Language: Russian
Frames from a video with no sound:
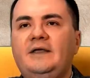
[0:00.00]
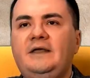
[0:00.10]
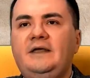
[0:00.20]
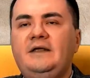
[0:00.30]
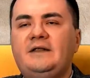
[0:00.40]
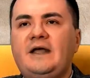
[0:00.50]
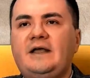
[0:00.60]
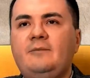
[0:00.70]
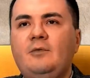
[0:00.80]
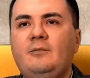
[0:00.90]
И
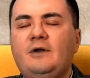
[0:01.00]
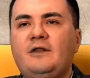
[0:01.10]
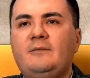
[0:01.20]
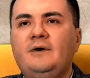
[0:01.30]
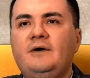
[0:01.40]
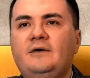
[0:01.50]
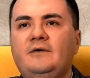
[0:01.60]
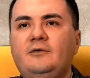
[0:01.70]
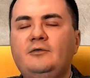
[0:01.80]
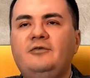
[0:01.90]
таким образом,
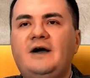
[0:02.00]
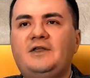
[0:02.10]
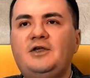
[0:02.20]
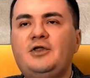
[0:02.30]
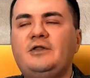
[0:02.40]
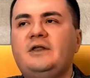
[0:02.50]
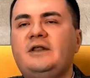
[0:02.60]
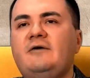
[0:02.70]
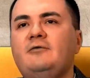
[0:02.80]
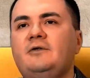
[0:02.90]
ну, фактически,
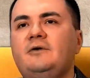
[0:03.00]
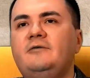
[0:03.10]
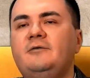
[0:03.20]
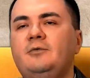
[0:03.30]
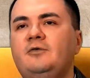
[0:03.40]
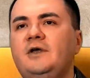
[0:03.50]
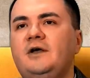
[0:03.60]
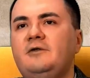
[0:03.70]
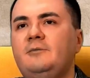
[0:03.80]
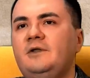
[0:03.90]
да, вот э, выпускник
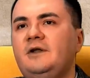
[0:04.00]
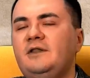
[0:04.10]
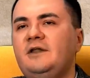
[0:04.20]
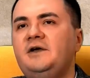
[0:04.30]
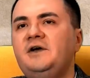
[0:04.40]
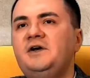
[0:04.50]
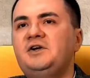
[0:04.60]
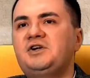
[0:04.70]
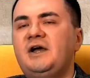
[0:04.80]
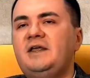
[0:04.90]
этого МДРС
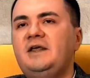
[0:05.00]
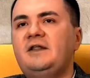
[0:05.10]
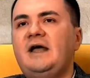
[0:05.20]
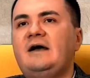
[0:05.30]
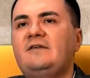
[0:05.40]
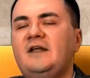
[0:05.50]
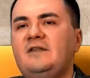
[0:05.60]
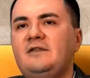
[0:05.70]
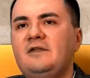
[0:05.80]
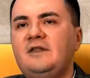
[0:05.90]
Шакир, а,
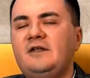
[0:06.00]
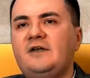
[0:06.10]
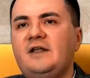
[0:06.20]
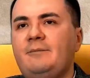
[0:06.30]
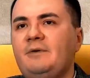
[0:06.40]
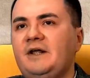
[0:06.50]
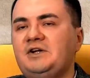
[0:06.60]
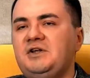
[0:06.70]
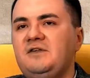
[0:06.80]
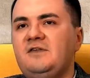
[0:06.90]
кстати, здесь надо сказать о
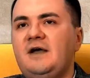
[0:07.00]
продолжительности